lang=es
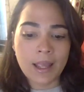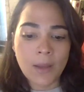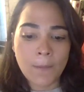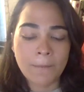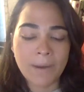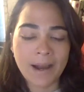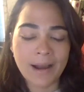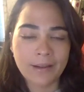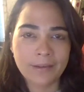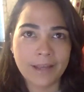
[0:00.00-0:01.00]
vas
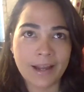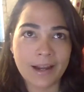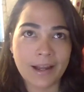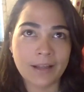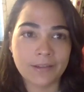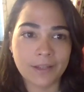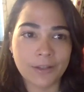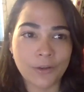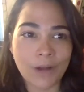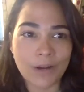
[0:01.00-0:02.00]
a estar
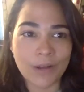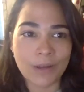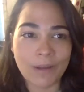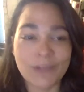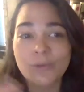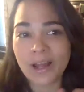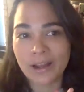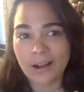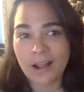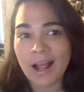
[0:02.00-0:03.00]
haciendo algo que va a
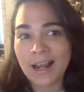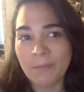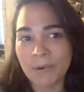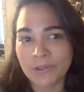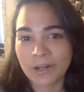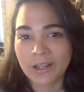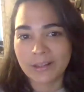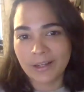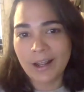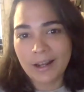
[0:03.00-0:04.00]
ayudar a la persona que
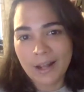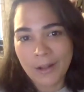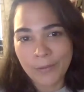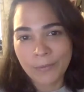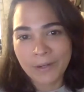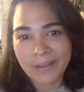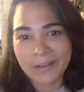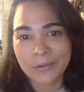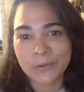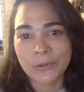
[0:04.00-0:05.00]
tienes al lado, ¿verdad?
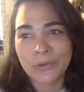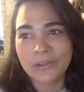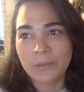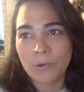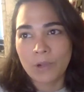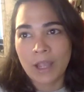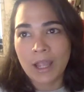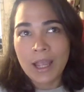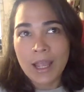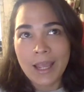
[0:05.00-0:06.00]
Nosotros decimos que
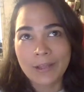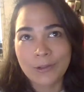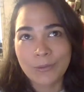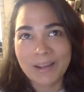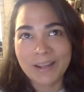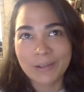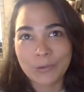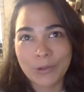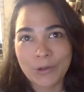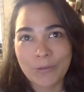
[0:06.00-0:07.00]
esto más que todo
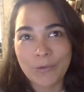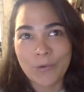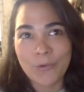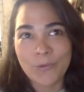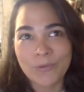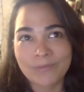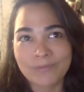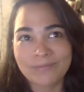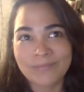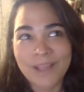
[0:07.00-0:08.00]
es como
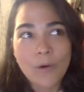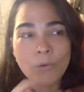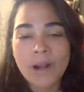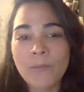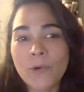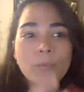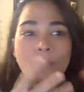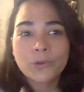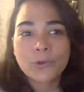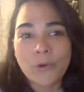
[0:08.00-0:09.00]
un, amor
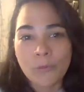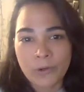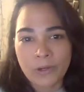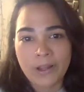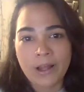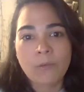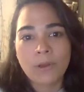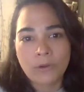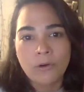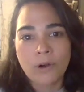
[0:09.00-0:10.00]
por tu comunidad
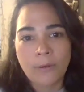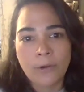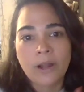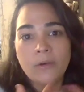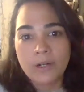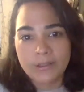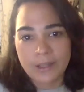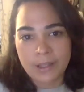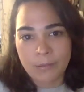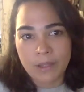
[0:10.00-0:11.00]
cuando colaboras con el
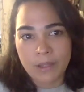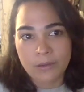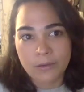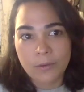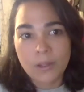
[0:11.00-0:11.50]
seguimiento.